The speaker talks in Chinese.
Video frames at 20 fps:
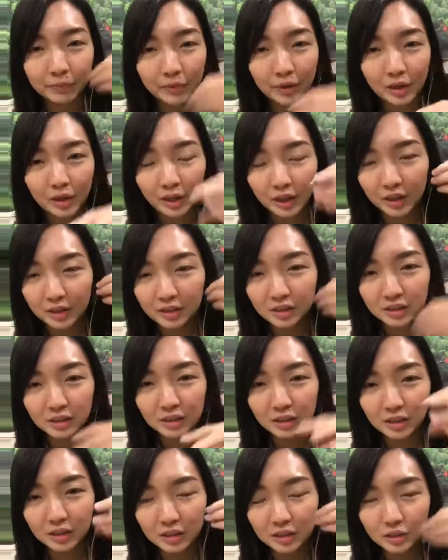一
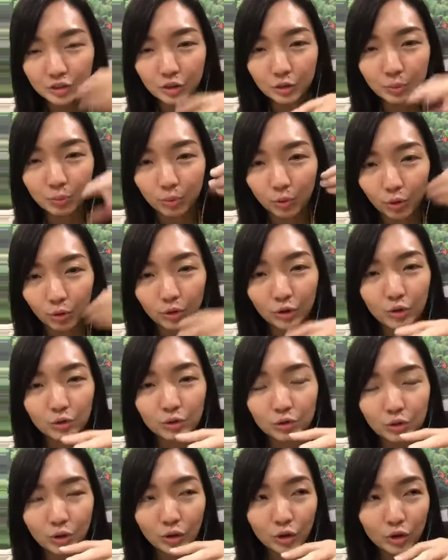直一直去
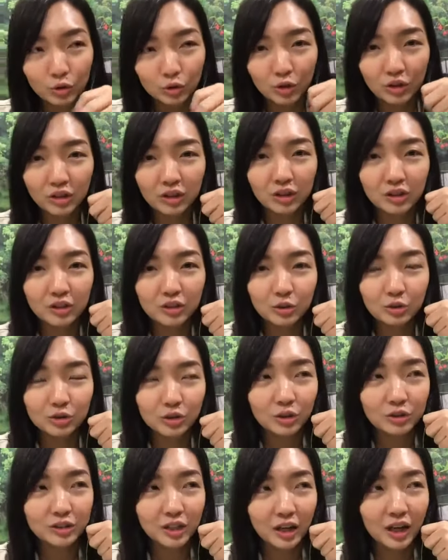produce，所以可能有
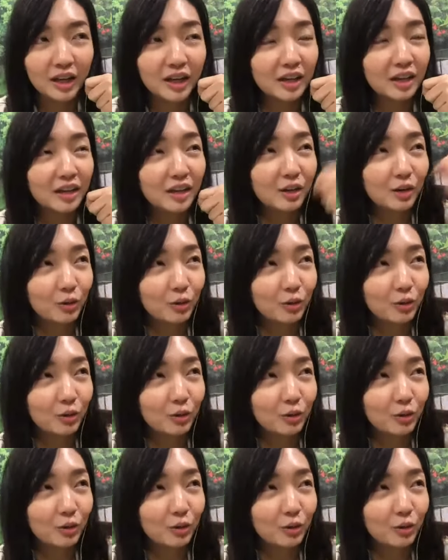时候讲哎。